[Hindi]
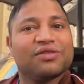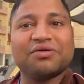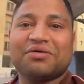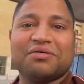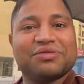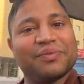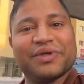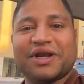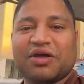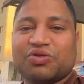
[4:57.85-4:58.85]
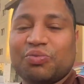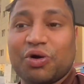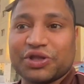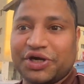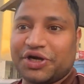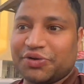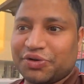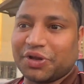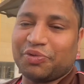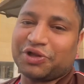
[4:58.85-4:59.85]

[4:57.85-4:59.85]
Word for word: तो समझ रहा है तो बहुत इरीटेट होता है